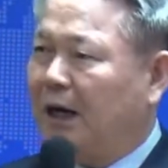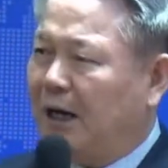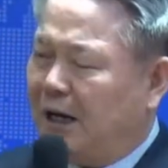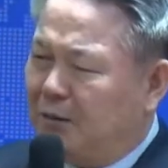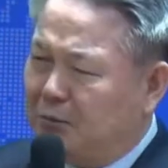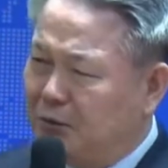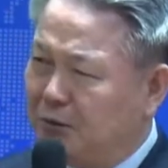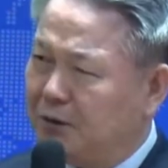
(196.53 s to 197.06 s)

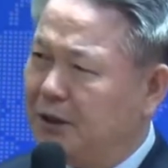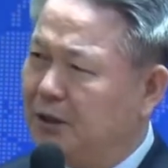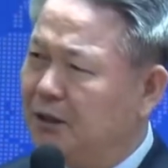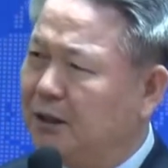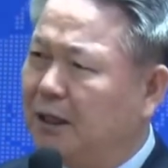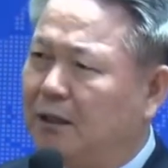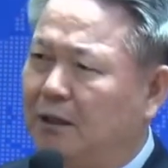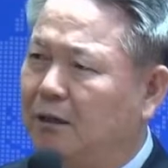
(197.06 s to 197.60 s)

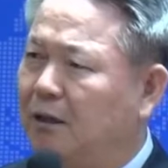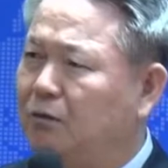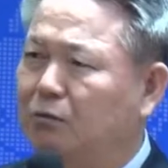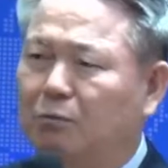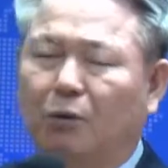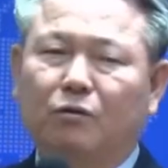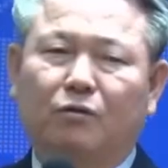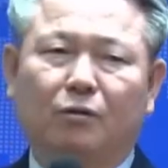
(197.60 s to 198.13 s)
아무리 얘기를 해도
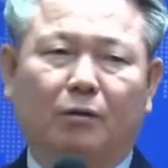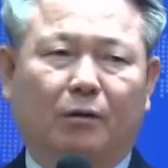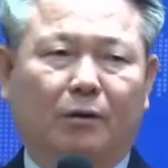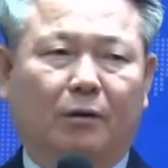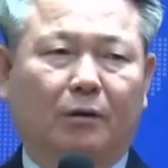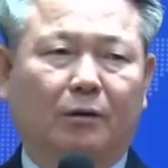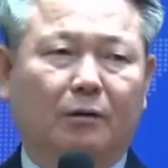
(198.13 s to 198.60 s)
못 들어요.